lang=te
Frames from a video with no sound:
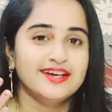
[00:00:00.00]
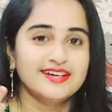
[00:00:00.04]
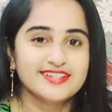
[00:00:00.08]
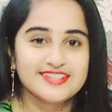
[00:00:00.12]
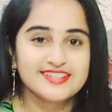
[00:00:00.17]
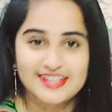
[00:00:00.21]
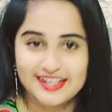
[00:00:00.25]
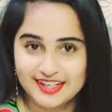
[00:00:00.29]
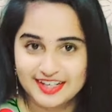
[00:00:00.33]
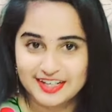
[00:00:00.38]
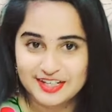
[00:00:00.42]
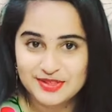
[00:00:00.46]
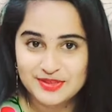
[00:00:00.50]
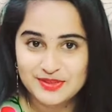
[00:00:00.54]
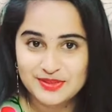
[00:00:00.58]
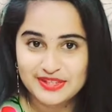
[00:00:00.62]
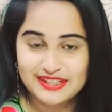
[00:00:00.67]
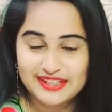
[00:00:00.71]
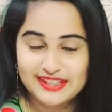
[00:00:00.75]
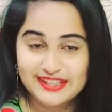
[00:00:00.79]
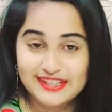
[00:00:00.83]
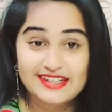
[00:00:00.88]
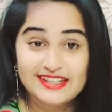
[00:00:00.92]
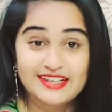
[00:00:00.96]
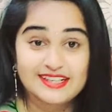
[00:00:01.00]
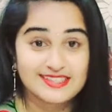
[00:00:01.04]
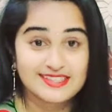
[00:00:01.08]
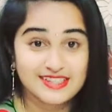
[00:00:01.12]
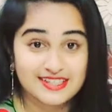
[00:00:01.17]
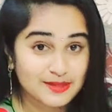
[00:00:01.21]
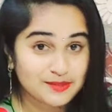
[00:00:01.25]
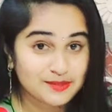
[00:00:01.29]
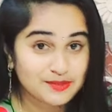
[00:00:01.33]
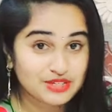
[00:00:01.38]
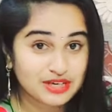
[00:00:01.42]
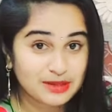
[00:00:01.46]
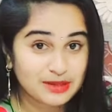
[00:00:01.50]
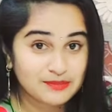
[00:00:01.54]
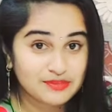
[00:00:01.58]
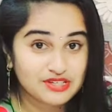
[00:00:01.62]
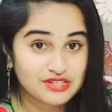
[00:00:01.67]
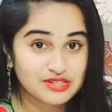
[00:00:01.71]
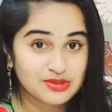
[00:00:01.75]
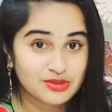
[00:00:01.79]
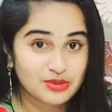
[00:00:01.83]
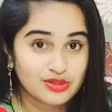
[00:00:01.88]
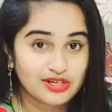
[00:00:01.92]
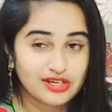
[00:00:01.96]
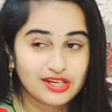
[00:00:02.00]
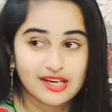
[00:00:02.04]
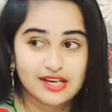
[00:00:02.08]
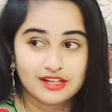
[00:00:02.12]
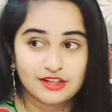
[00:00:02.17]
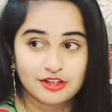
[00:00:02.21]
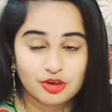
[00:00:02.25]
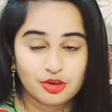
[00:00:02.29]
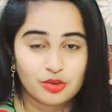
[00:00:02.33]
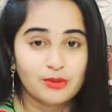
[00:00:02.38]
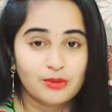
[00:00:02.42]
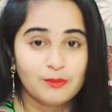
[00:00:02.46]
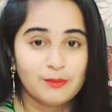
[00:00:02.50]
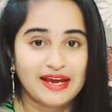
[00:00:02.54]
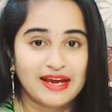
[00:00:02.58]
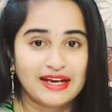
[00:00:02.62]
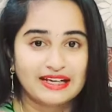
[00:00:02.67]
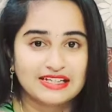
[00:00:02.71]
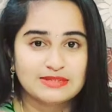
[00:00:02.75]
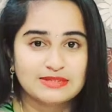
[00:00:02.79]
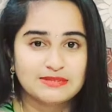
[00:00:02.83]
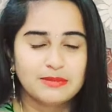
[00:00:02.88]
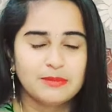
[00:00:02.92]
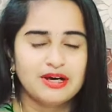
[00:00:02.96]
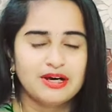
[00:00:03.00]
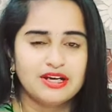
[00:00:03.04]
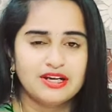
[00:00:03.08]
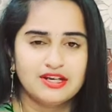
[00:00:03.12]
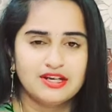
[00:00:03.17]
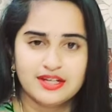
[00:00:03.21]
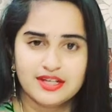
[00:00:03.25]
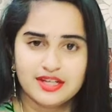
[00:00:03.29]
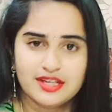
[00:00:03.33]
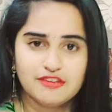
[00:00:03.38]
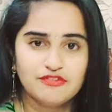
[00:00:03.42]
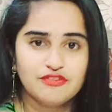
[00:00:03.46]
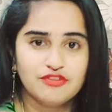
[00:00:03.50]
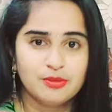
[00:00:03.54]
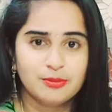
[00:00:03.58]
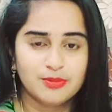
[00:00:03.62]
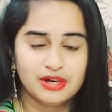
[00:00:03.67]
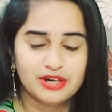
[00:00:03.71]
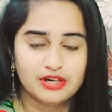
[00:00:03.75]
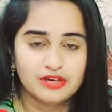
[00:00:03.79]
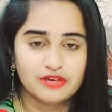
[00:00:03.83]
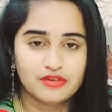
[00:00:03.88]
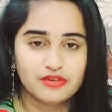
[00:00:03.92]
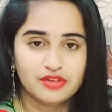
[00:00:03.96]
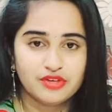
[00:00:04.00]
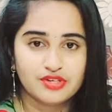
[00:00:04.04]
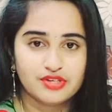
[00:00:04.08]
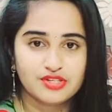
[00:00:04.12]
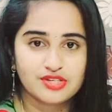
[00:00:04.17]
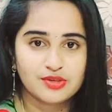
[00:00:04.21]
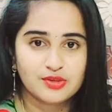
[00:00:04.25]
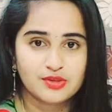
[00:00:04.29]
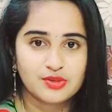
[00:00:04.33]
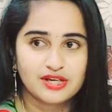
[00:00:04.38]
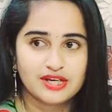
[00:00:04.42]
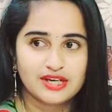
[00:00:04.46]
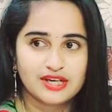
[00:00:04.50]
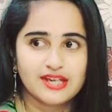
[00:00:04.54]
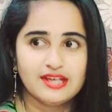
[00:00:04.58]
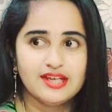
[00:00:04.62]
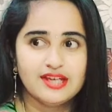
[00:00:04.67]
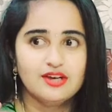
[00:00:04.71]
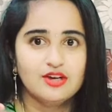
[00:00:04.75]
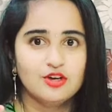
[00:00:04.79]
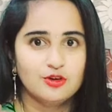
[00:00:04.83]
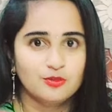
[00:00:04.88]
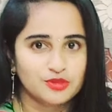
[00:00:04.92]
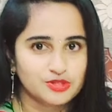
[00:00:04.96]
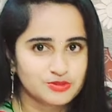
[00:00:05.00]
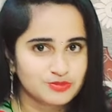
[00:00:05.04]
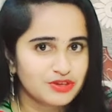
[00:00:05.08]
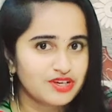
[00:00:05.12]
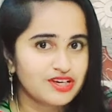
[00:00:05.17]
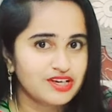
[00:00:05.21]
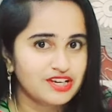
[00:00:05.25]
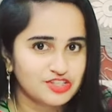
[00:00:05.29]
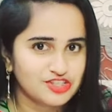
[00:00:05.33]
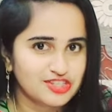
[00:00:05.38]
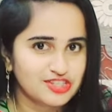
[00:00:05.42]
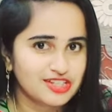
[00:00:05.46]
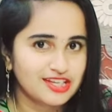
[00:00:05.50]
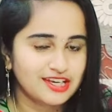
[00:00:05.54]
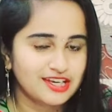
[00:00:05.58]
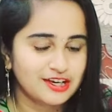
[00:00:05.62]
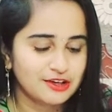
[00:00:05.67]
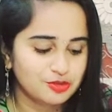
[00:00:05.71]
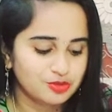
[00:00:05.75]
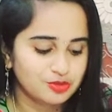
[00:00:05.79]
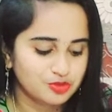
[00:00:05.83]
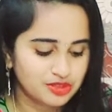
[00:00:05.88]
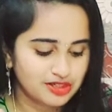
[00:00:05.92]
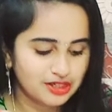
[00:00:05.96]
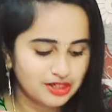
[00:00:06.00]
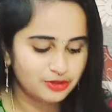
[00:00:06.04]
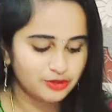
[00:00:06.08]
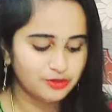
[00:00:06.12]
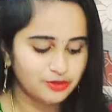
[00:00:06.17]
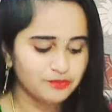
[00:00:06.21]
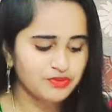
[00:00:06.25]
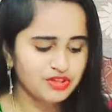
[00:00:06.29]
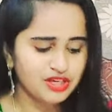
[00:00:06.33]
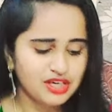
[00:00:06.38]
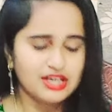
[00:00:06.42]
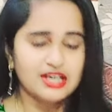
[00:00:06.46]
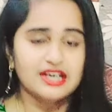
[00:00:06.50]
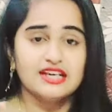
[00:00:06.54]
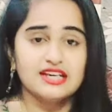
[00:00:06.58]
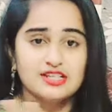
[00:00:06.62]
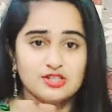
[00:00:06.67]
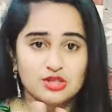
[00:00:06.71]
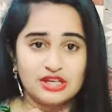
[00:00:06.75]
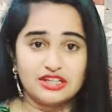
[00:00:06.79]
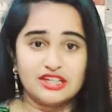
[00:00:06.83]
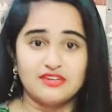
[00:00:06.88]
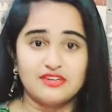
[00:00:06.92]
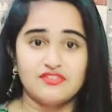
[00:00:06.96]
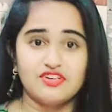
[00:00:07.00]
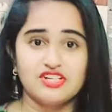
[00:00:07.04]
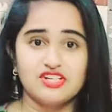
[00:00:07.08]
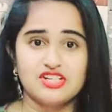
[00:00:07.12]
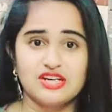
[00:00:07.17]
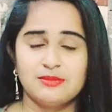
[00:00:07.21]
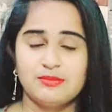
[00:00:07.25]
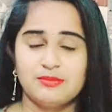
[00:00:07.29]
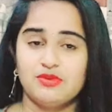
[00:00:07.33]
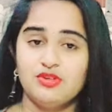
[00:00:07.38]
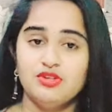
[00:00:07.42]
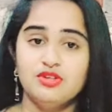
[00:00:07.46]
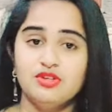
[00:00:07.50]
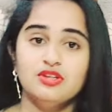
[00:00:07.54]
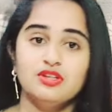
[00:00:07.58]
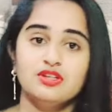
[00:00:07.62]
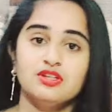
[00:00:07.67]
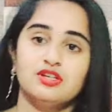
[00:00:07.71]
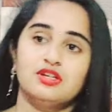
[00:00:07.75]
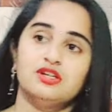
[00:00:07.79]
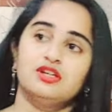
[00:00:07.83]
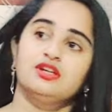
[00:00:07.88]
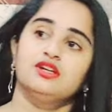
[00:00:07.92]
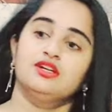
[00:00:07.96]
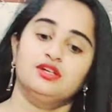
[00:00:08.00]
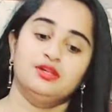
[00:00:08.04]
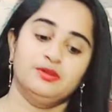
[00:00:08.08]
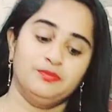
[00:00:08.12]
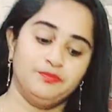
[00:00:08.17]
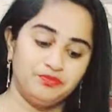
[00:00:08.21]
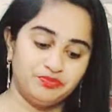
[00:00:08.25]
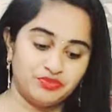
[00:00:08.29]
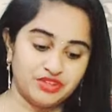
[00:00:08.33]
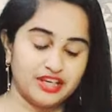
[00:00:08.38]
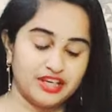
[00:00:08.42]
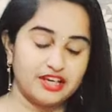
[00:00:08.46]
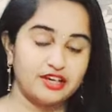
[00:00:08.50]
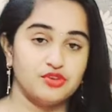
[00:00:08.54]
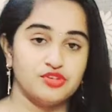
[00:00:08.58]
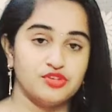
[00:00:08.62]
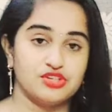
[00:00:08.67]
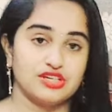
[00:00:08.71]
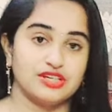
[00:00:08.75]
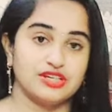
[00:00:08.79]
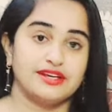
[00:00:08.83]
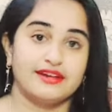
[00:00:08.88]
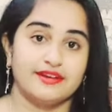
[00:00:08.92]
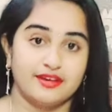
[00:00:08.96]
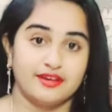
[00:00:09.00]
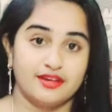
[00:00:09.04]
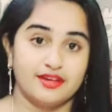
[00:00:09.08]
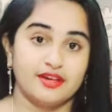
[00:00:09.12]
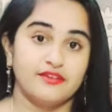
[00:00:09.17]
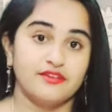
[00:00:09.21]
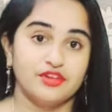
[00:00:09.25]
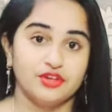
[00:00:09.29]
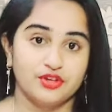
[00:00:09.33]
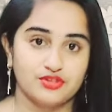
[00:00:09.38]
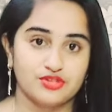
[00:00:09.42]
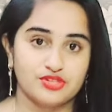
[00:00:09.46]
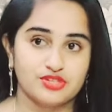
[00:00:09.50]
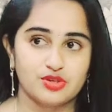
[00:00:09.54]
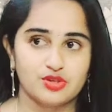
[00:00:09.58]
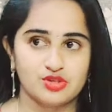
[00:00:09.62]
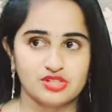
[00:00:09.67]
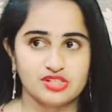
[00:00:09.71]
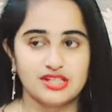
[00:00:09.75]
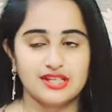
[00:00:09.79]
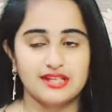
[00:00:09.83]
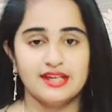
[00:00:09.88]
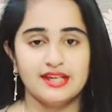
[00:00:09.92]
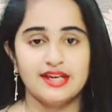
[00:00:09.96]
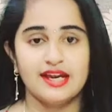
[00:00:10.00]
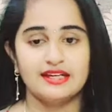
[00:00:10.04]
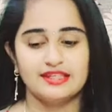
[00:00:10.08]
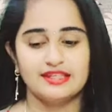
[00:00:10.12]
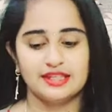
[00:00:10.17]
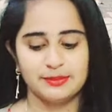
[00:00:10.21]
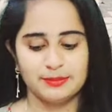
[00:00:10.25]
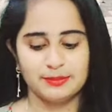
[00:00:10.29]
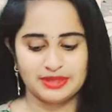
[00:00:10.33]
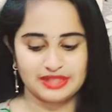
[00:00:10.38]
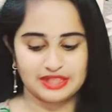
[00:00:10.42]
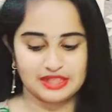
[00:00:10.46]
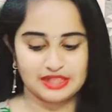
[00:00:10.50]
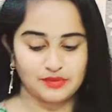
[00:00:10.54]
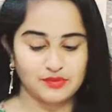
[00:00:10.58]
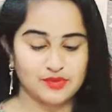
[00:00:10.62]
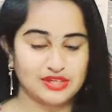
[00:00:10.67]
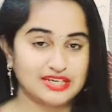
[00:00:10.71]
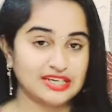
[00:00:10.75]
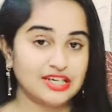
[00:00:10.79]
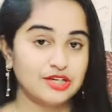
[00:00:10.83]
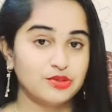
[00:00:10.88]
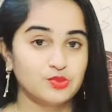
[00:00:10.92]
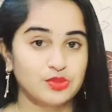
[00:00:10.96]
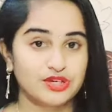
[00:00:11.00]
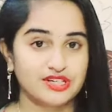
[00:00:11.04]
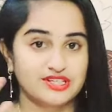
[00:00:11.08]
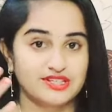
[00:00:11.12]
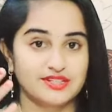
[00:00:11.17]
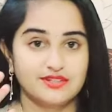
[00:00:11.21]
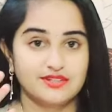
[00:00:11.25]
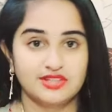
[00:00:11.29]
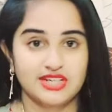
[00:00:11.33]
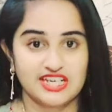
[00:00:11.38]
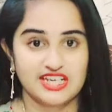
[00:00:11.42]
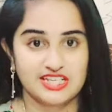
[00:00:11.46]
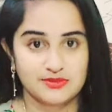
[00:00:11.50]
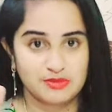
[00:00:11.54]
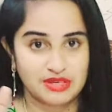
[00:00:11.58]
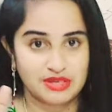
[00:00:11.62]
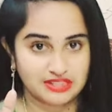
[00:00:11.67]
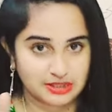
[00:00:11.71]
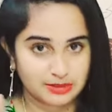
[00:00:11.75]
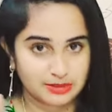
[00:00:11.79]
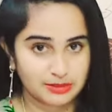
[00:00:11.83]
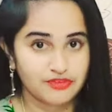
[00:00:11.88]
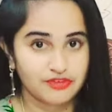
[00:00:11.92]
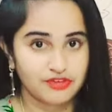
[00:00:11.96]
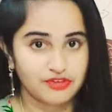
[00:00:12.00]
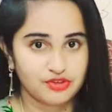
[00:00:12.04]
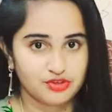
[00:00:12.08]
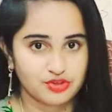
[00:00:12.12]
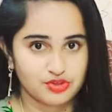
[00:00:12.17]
ఛానల్ చూడండి నచ్చితే సబ్స్క్రైబ్ చేసుకోండి అందులో కూడా మాక్సిమం అన్ని ఇన్ఫర్మేటివ్ వీడియోసే ఉంటాయి ఆల్మోస్ట్ మీకు నచ్చుతాయని అనుకుంటున్నాను సో అది విషయము ఇక్కడ నుంచి అయితే రెగ్యులర్గా వీడియోస్ వస్తాయి అయితే మనకి వీక్లీ ట్వైస్ ఆర్ థ్రైస్ మాత్రమే వీడియోస్